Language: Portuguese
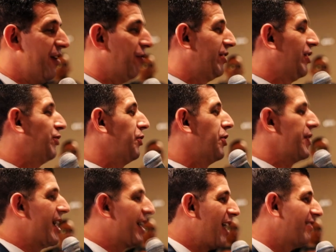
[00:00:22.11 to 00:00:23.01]
vocês foram
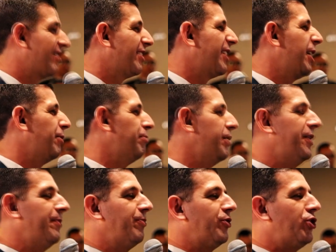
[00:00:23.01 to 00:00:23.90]
na casa da
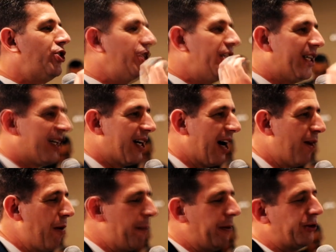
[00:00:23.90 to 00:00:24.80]
irmã Tica,
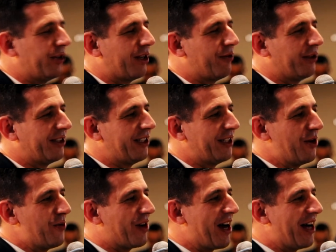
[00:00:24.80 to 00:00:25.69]
uma pessoa que você
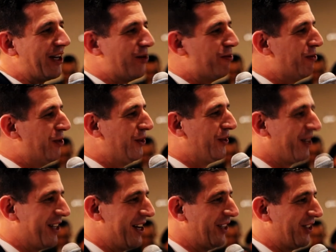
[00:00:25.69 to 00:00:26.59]
tem um carinho muito
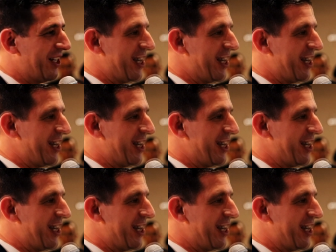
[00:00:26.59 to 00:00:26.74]
grande.